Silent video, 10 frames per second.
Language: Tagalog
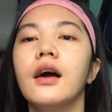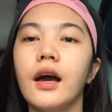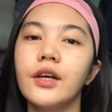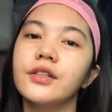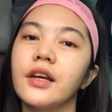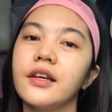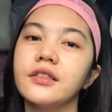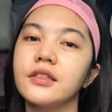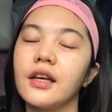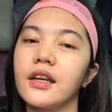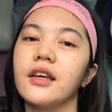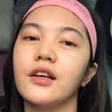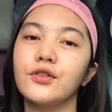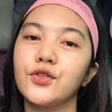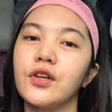ayun guys, sana ay
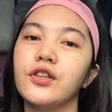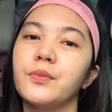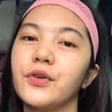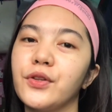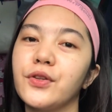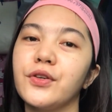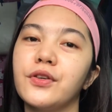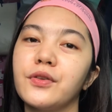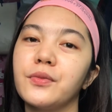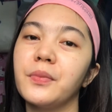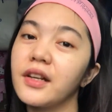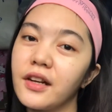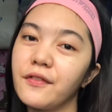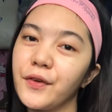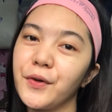nagustuhan niyo po itong
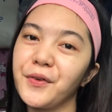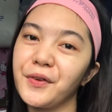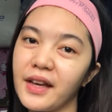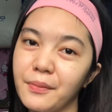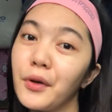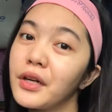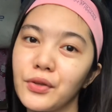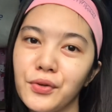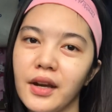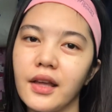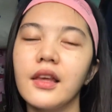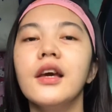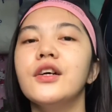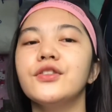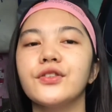pag-review ko ulit, ulit-ulit.
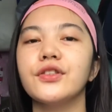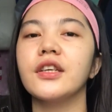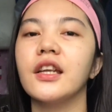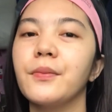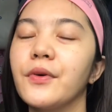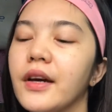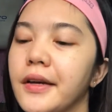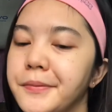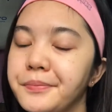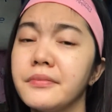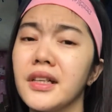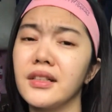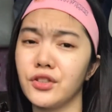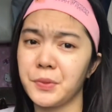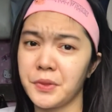So, sana po ay
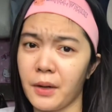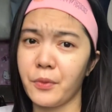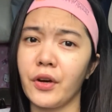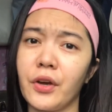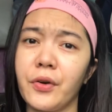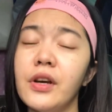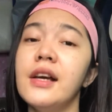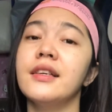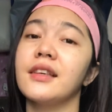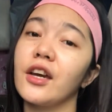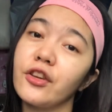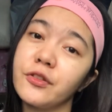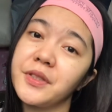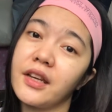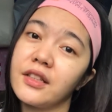mag-subscribe po kayo sa aking
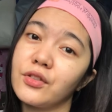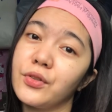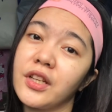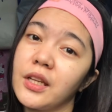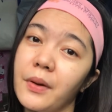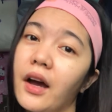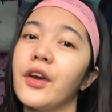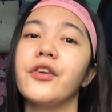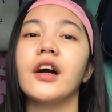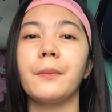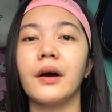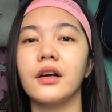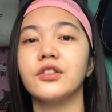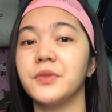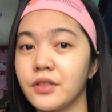YouTube channels kung hindi pa kayo
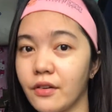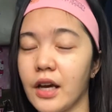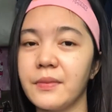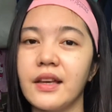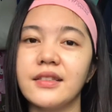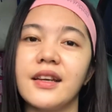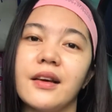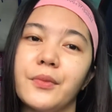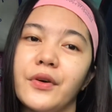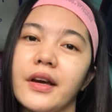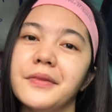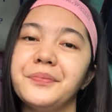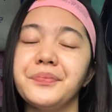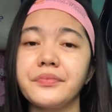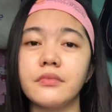nakapag-subscribe and sana po ay
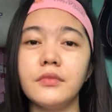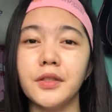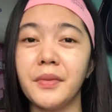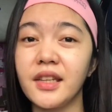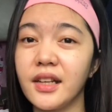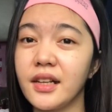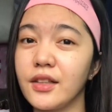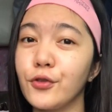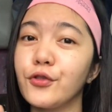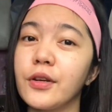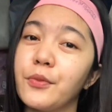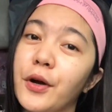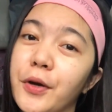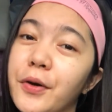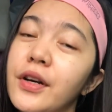may natutunan po
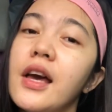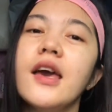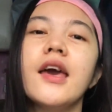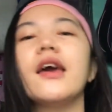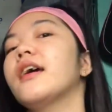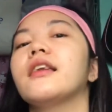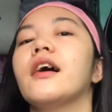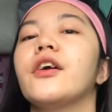kayo and I